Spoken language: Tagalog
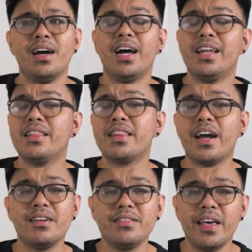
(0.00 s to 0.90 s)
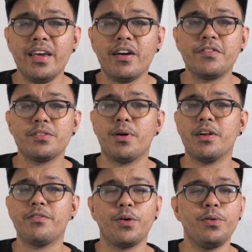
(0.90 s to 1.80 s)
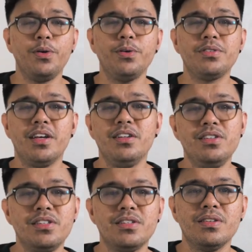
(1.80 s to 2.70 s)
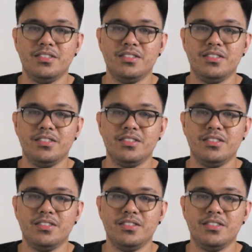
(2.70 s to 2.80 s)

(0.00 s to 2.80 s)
an entire day of smartphone usage.